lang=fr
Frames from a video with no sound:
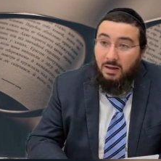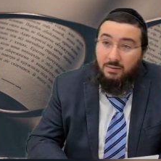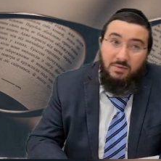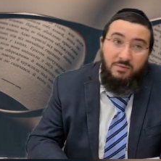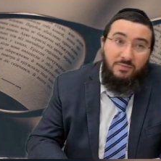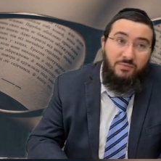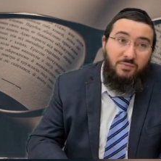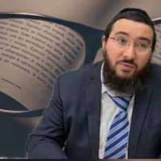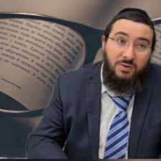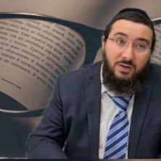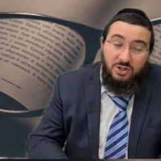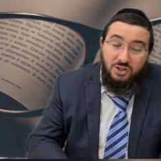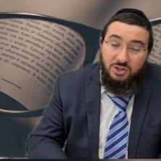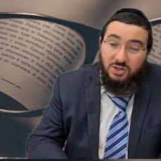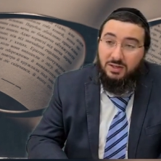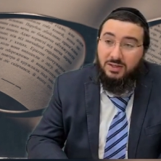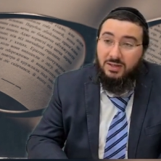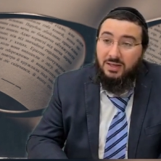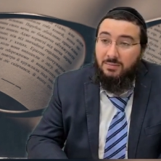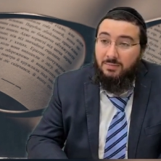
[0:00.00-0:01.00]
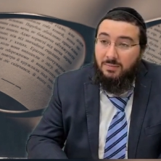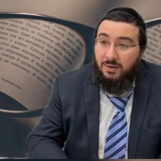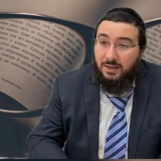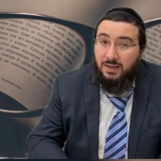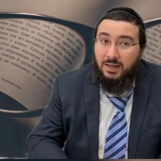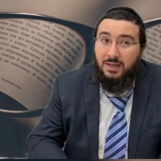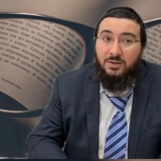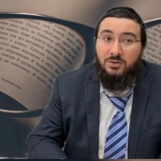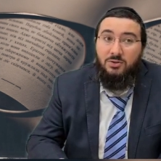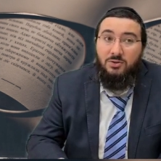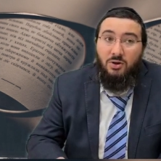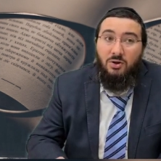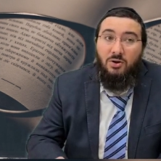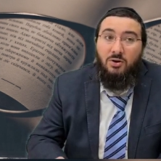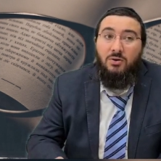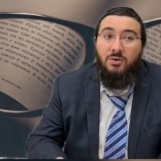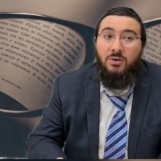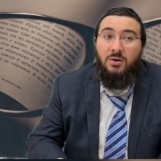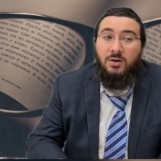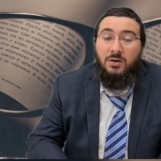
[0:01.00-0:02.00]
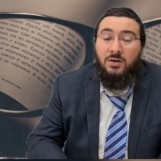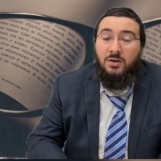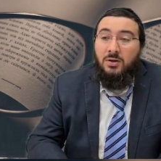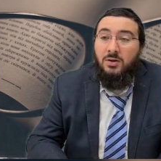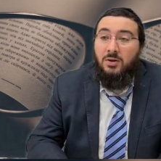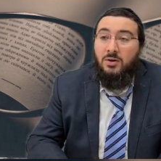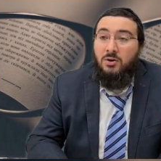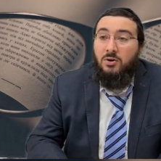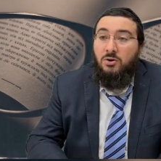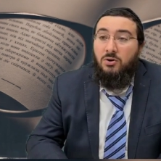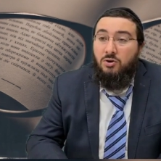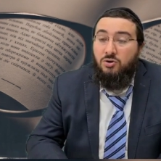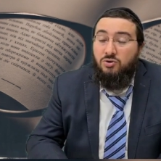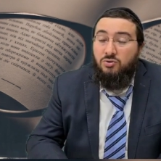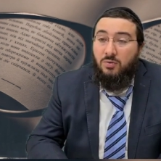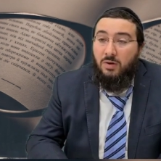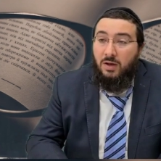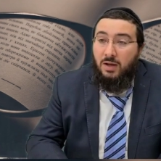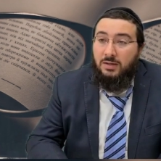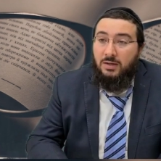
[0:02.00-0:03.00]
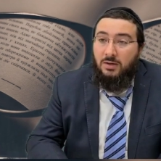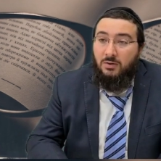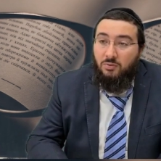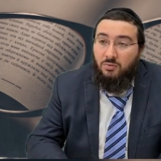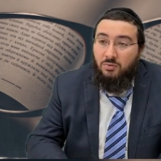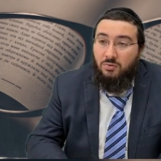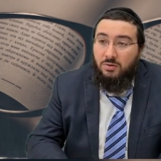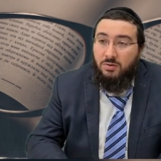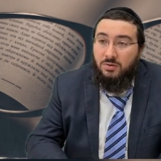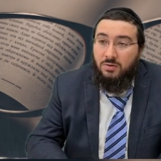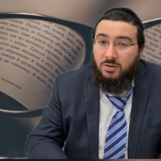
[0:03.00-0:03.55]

mais Fourechet qui est marquée dans le Shulchan Aruch.